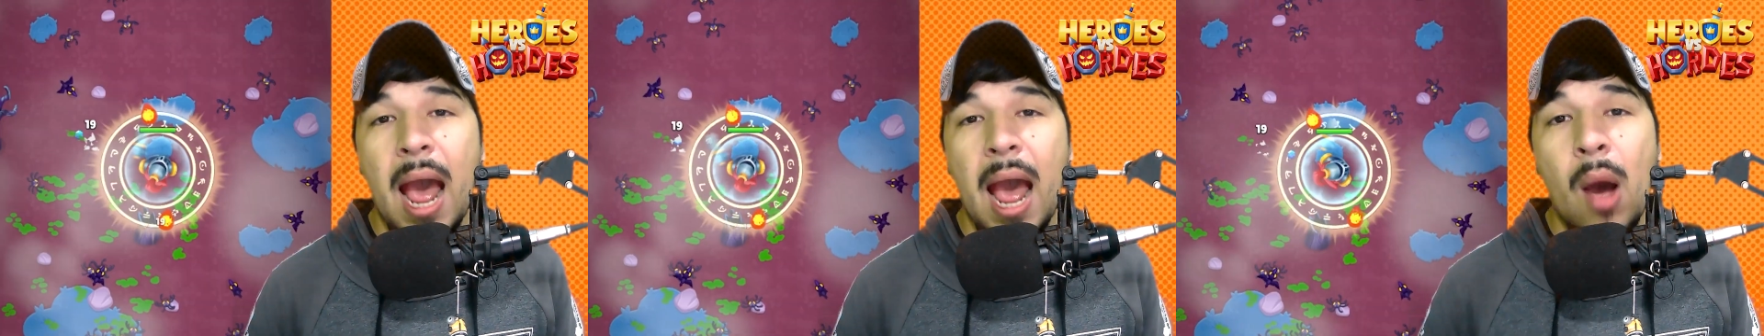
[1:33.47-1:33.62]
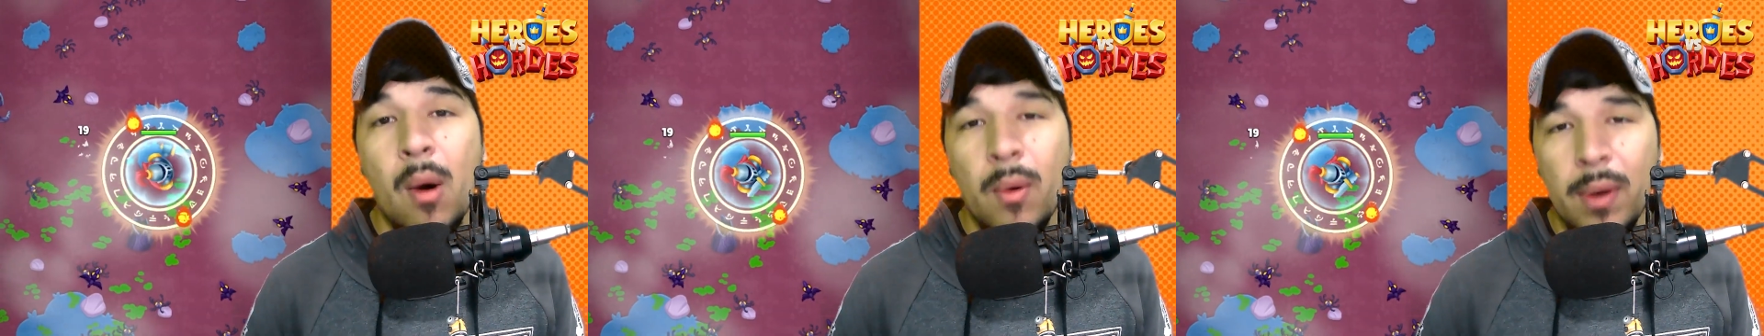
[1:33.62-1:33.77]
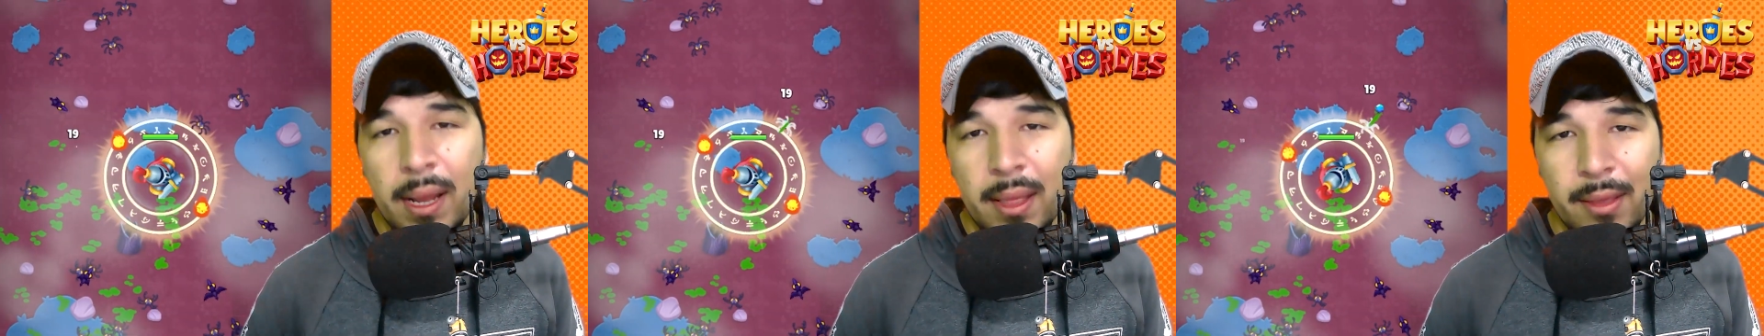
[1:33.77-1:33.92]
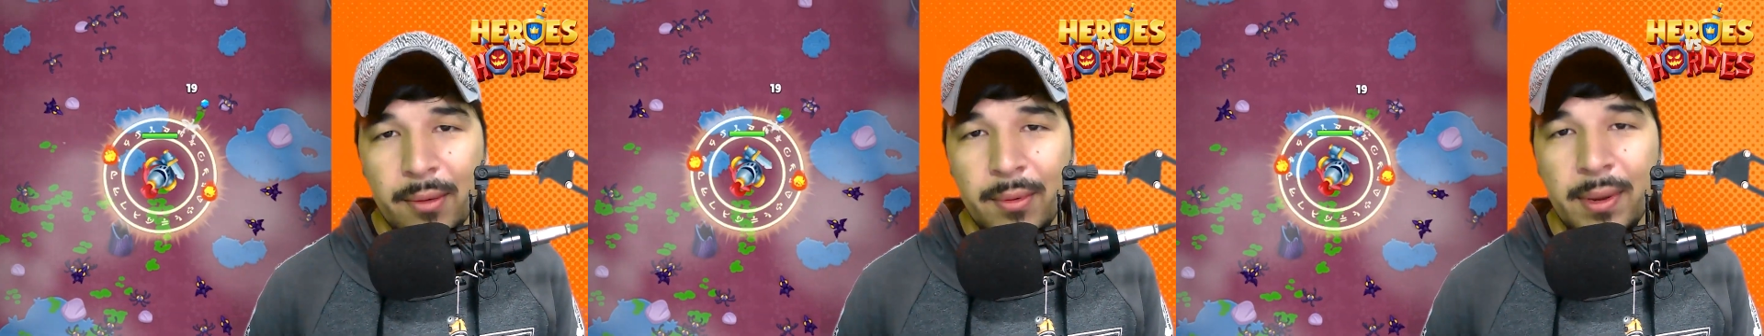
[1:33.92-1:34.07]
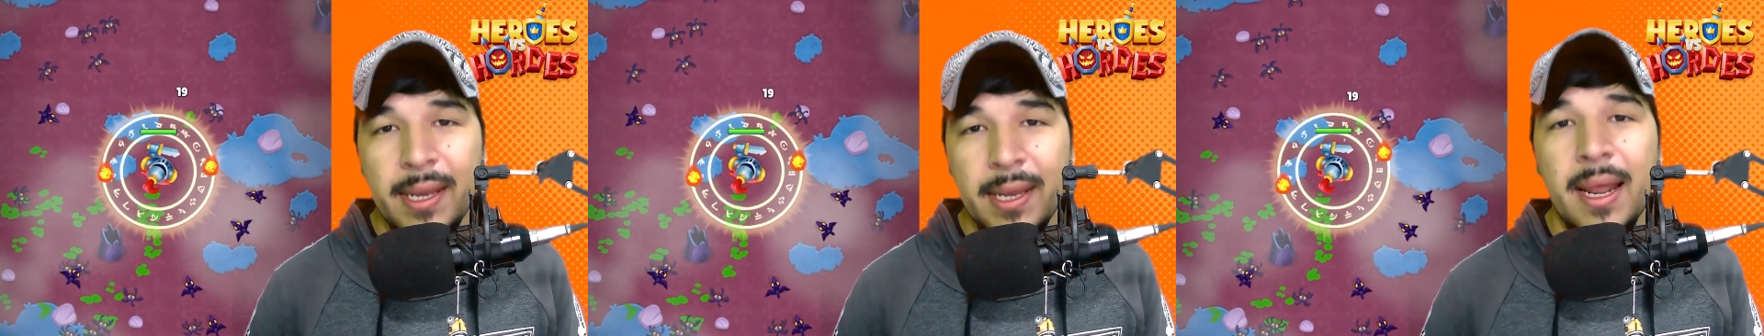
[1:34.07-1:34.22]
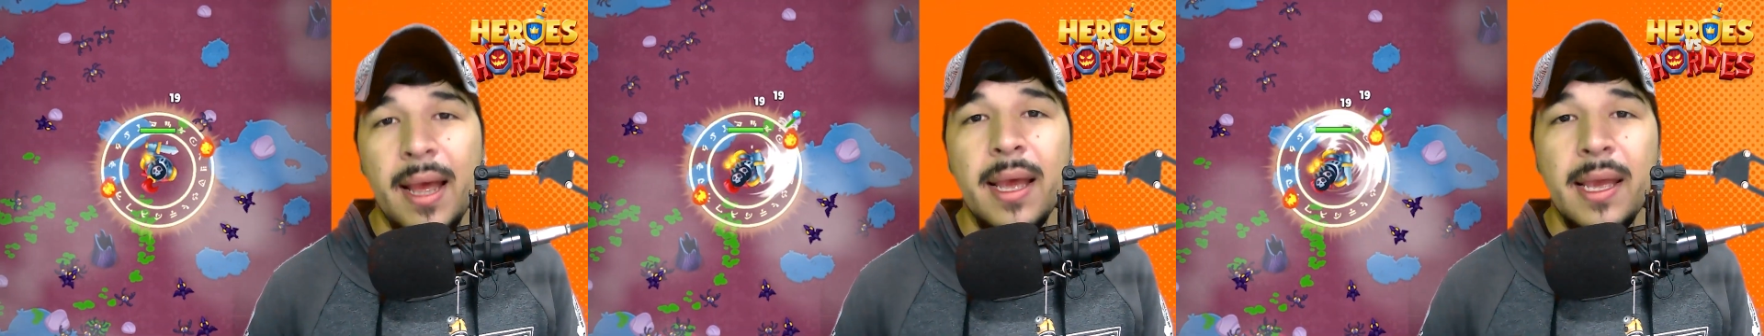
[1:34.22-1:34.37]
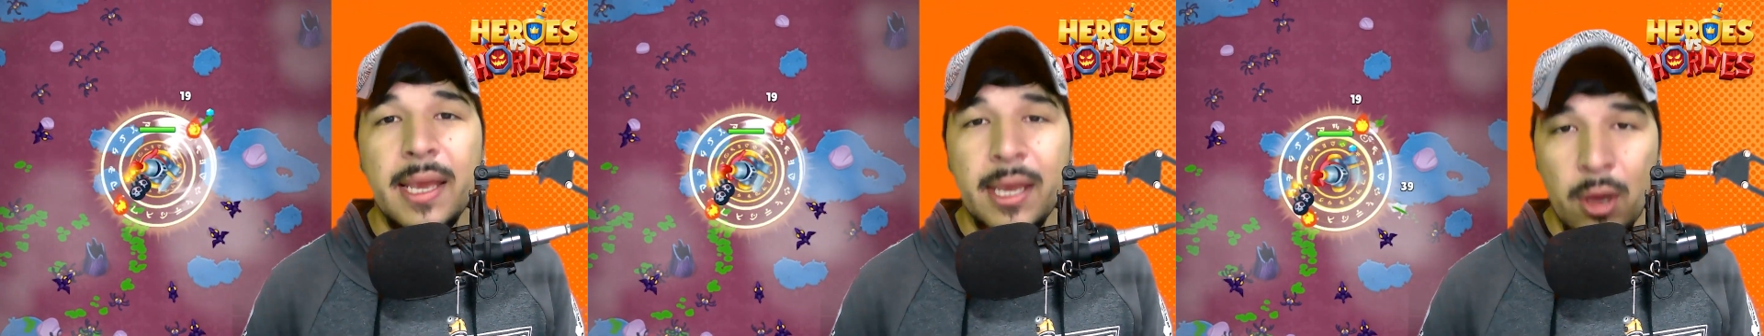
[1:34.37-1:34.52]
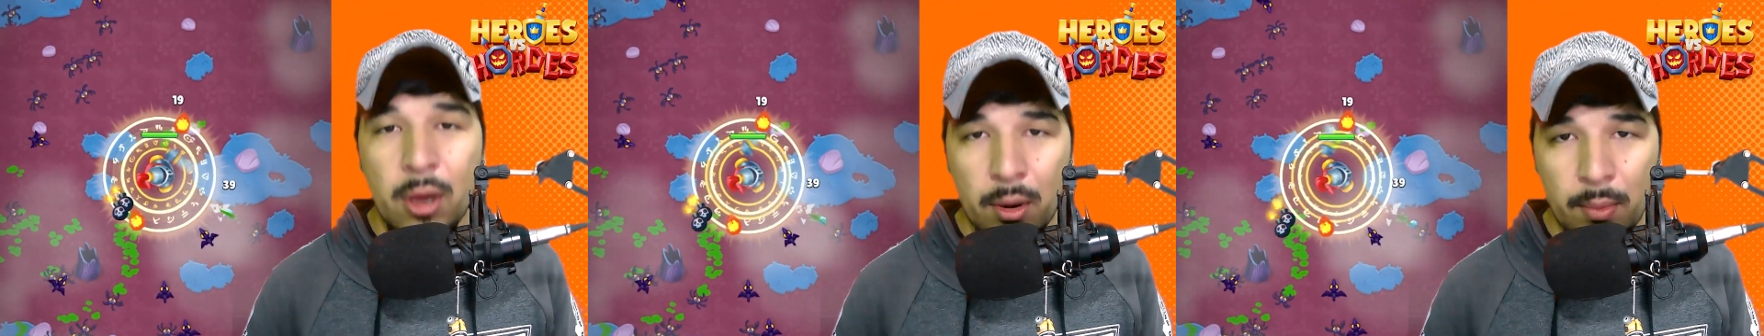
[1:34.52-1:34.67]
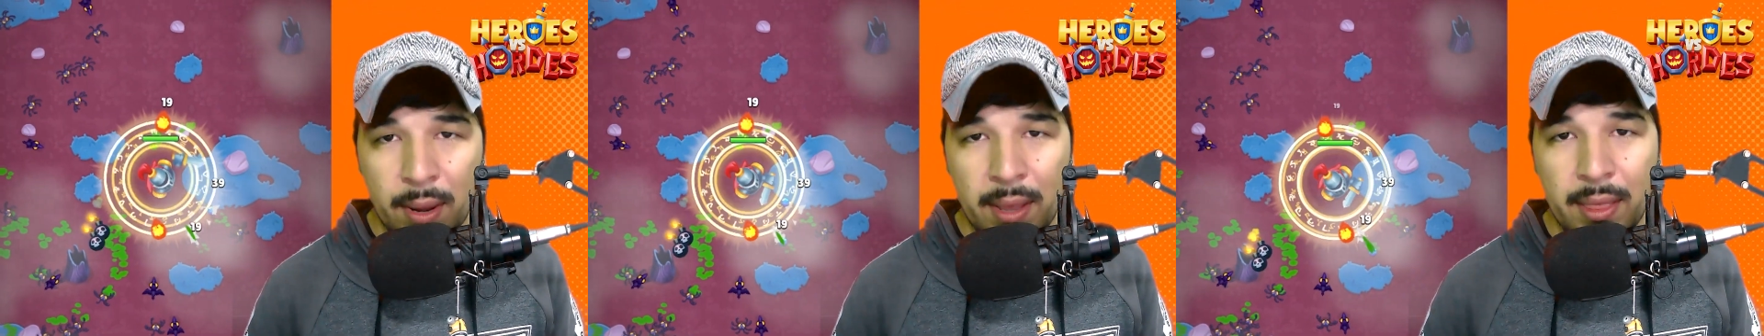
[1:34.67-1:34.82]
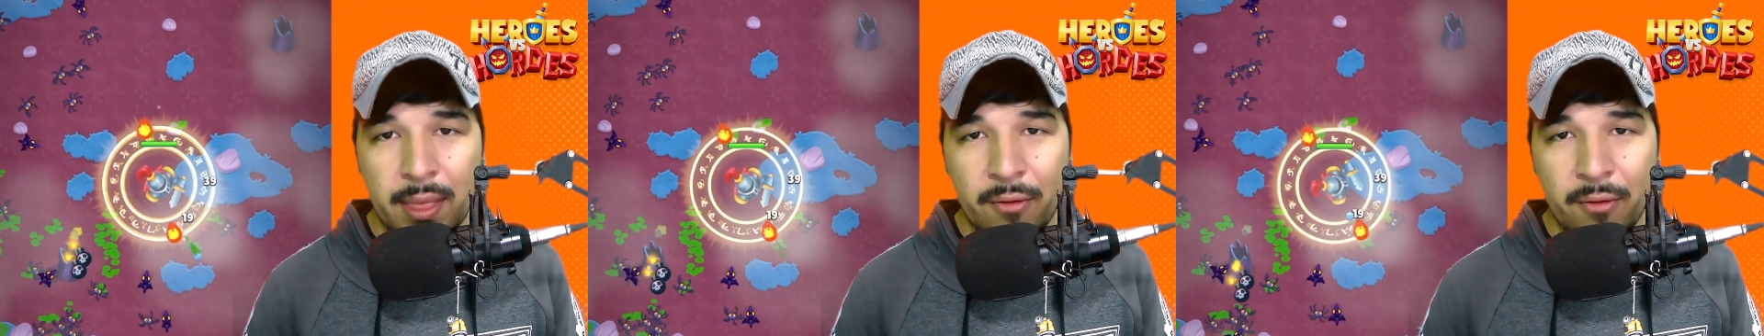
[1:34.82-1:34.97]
aura divina y orbes de